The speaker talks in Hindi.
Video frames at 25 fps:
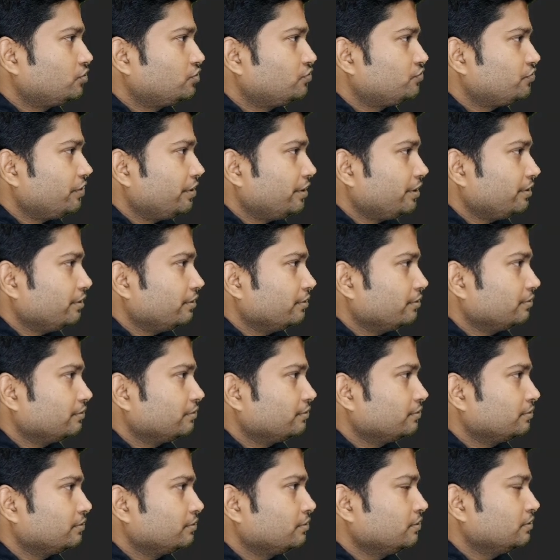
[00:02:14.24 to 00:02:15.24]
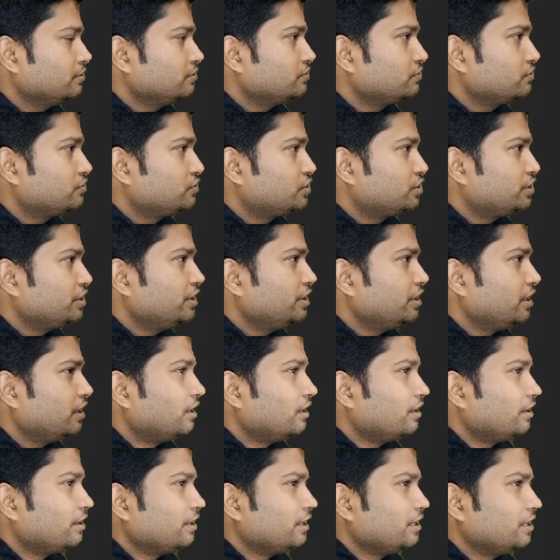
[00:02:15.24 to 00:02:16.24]
स्ट्रिंग स्ट्रिंग
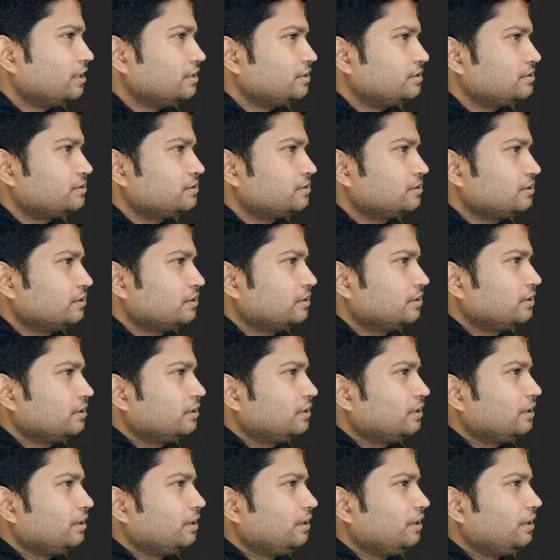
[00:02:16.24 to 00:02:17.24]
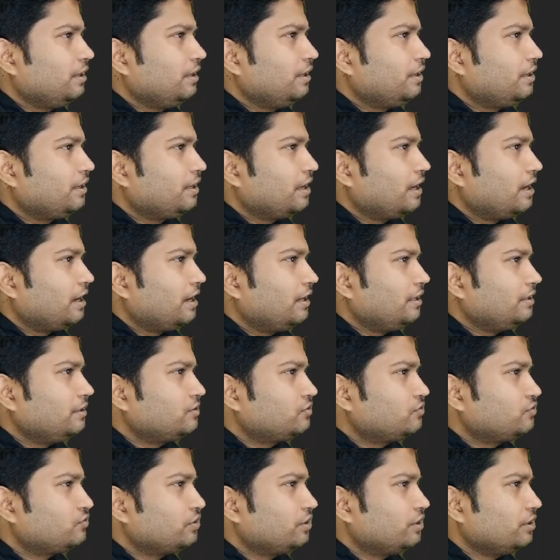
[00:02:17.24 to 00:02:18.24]
आ रहा है इस ये क्या है
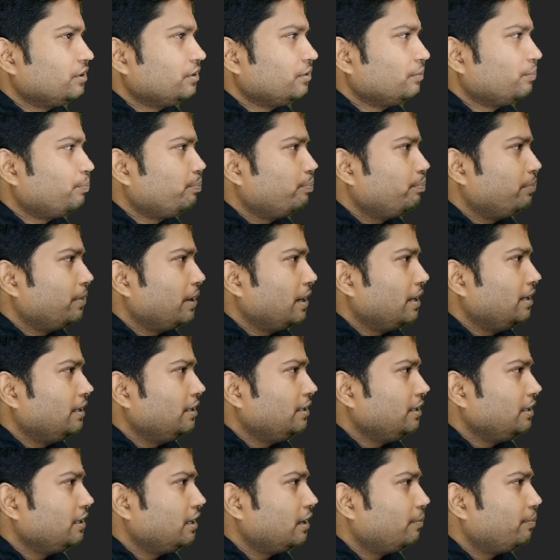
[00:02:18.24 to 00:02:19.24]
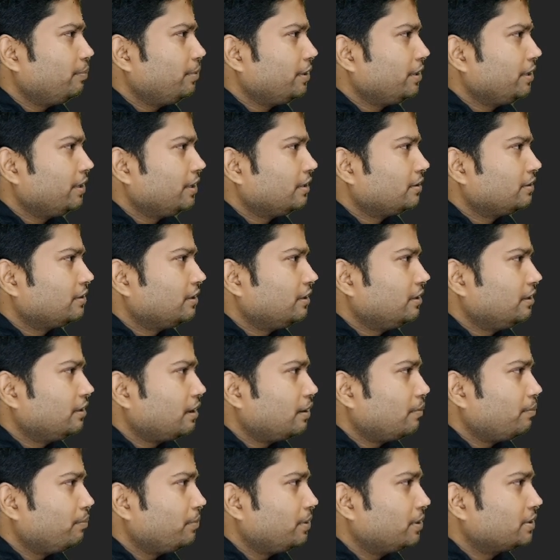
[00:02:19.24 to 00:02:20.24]
स्ट्रिंग पहले यहाँ पे क्या था
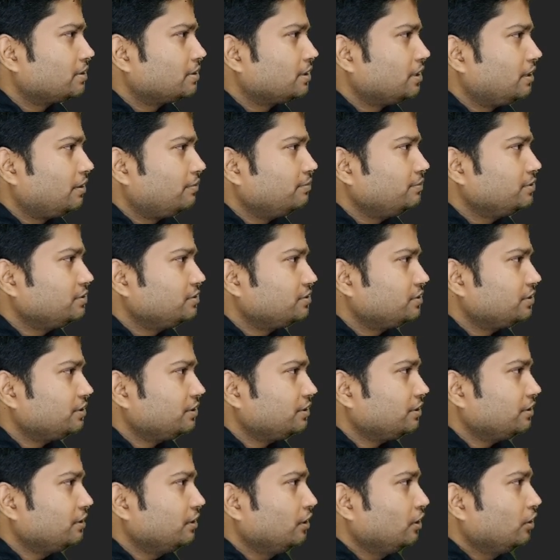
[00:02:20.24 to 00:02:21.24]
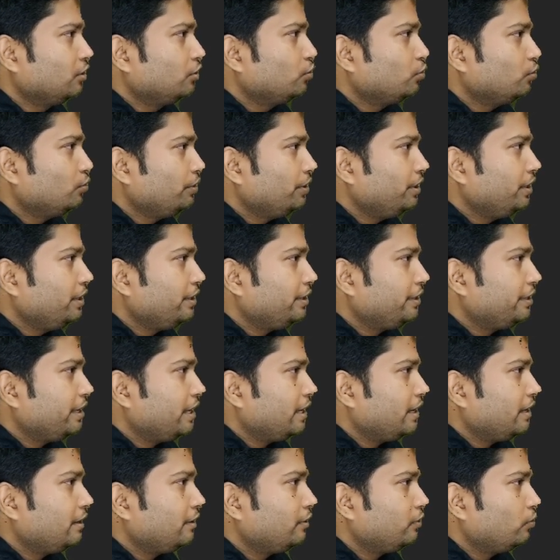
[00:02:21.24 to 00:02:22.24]
नंबर था अब स्ट्रिंग तो एक
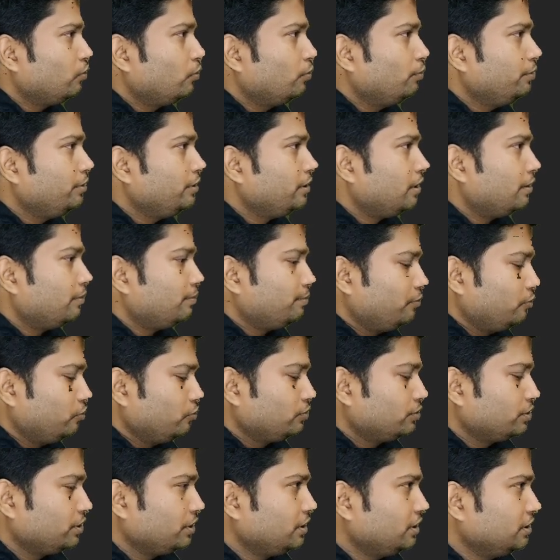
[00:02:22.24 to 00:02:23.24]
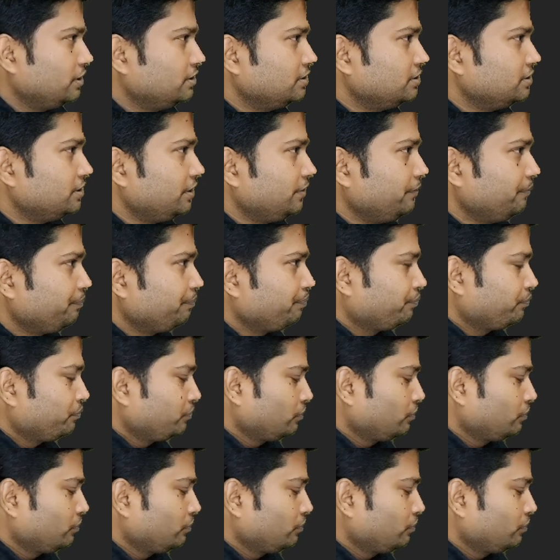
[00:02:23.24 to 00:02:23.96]
क्या है वो भी आप लोग देख लीजिए